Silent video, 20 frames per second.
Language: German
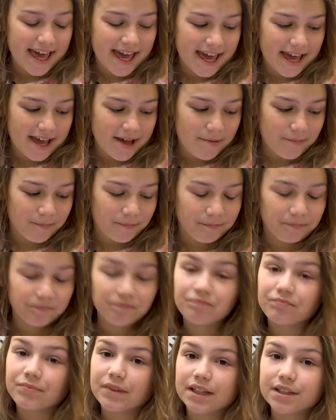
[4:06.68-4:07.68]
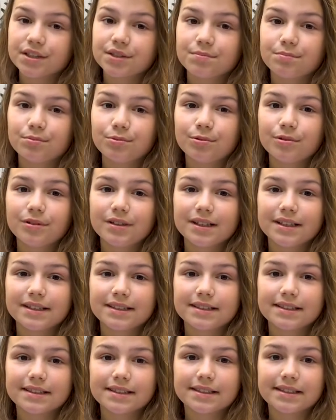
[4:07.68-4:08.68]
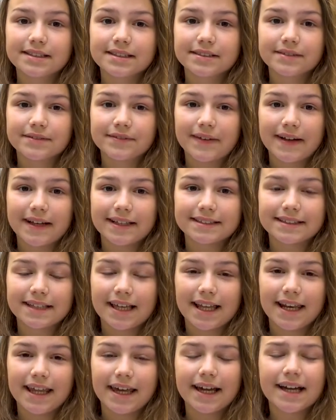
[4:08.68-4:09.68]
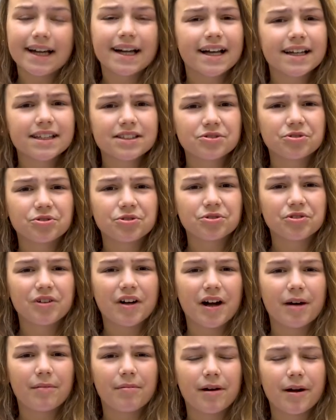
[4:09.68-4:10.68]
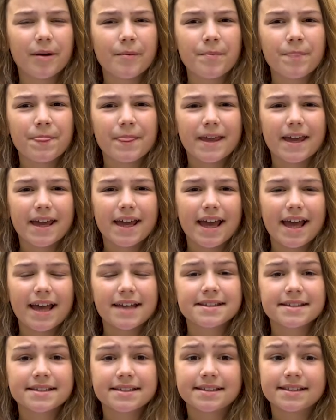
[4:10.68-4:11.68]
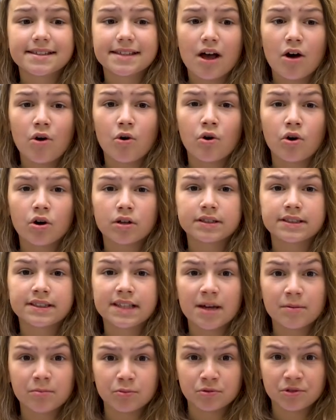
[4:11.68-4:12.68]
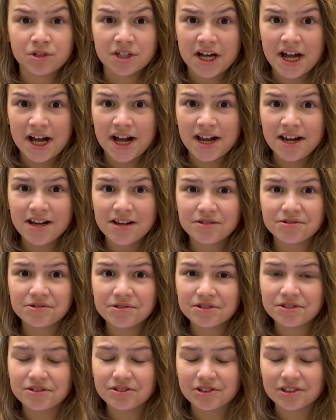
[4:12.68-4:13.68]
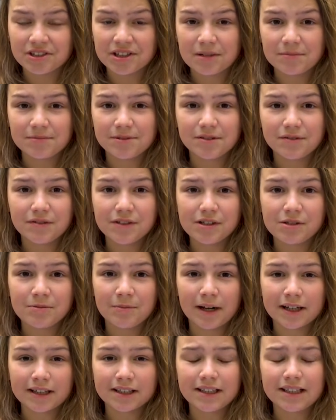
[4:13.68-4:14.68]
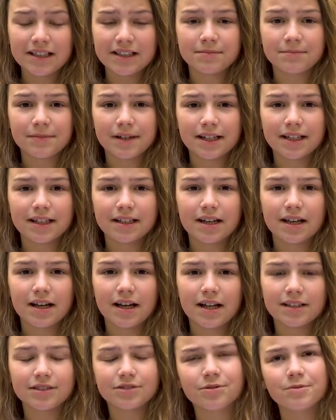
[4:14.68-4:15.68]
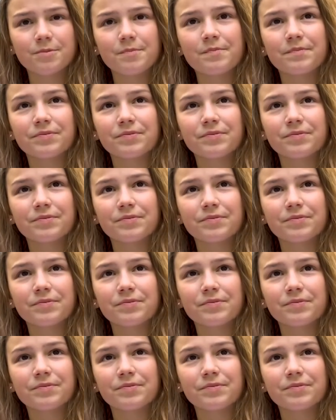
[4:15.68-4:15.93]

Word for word: Ähm, das Buch ist zwar sehr lehrreich und so, aber es ist auch sehr brutal und dort gibt es viel über Krieg. Man, also